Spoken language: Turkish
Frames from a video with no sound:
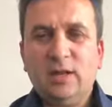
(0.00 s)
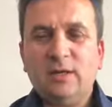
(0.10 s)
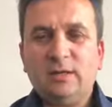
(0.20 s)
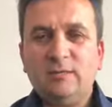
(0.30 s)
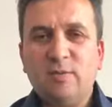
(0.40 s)

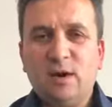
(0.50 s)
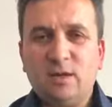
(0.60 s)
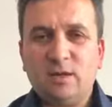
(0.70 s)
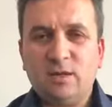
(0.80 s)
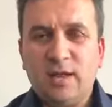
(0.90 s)
eğitim
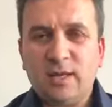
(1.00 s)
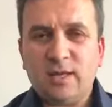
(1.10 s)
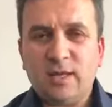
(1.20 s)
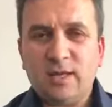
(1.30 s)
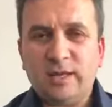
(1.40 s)
hakkı
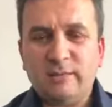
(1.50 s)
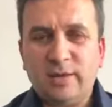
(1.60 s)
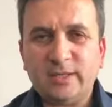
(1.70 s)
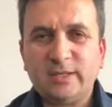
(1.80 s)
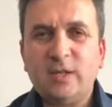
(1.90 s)

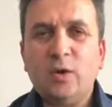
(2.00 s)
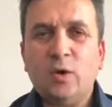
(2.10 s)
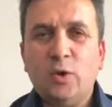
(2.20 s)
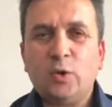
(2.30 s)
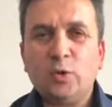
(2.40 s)
engellenemez,
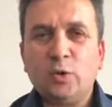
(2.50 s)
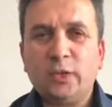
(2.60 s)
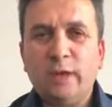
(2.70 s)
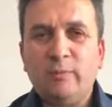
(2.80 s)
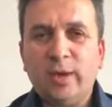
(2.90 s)

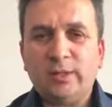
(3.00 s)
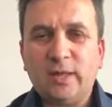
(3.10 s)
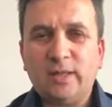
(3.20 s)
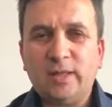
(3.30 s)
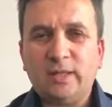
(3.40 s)
örgütlenme,
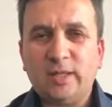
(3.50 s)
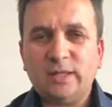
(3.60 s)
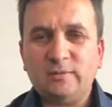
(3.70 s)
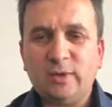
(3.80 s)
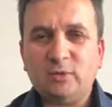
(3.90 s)

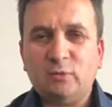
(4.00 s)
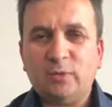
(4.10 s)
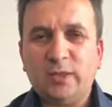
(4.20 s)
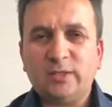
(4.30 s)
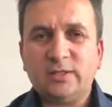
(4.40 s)
dernekleşme,
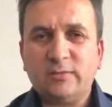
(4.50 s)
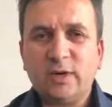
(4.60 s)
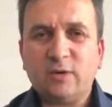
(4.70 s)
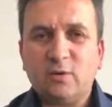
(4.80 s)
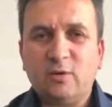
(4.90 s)
toplantı,
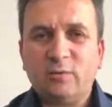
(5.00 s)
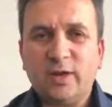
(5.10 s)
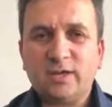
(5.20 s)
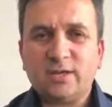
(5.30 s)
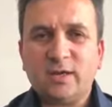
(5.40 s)
seminer,
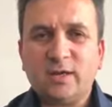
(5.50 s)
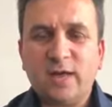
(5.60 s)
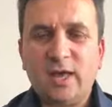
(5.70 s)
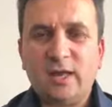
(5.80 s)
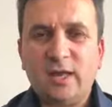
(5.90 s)
konferans hakkı
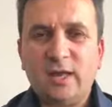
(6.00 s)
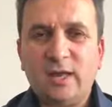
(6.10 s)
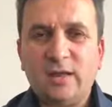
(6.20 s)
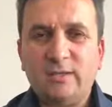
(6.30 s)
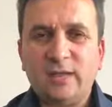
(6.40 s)

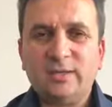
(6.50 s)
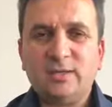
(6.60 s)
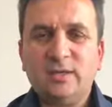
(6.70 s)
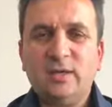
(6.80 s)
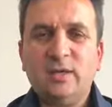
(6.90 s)

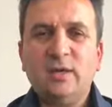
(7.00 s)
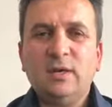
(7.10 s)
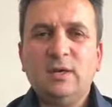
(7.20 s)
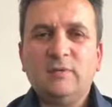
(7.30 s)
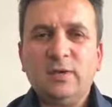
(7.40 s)
engellenemez.
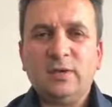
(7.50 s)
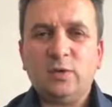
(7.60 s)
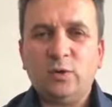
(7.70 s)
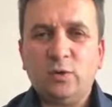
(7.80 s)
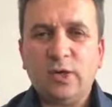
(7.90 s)

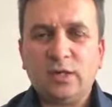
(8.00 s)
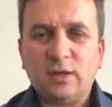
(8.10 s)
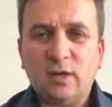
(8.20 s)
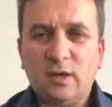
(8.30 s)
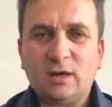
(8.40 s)
Fikir
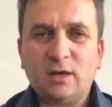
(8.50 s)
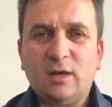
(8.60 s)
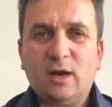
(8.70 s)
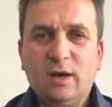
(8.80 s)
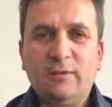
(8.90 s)
hürriyeti
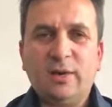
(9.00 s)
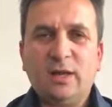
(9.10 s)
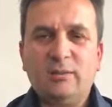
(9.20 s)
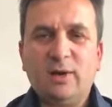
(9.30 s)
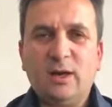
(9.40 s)
hakkı, haber
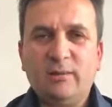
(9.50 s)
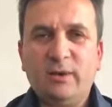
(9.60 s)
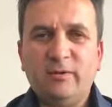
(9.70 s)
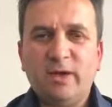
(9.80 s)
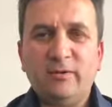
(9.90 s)
alma,
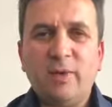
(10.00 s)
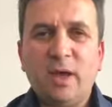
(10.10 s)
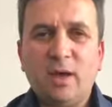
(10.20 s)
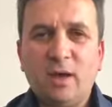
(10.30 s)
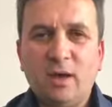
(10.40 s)
haber verme
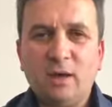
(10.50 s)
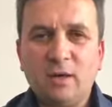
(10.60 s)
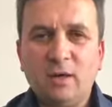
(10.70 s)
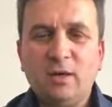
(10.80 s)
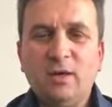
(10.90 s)

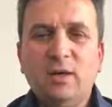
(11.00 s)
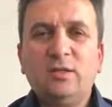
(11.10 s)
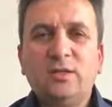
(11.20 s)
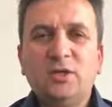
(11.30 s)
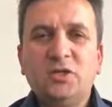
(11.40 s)
hakkı,
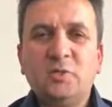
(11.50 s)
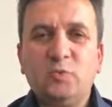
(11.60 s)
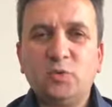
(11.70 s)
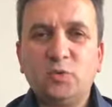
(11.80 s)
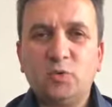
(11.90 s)

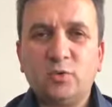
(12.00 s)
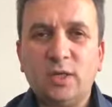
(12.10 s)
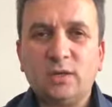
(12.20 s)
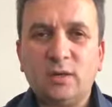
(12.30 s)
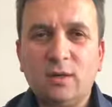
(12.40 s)
teşebbüs
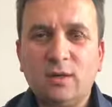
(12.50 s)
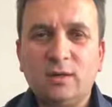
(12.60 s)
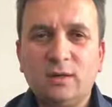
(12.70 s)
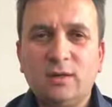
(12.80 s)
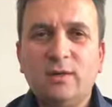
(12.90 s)
hürriyeti
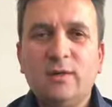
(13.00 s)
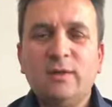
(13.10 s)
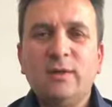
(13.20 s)
hakkı,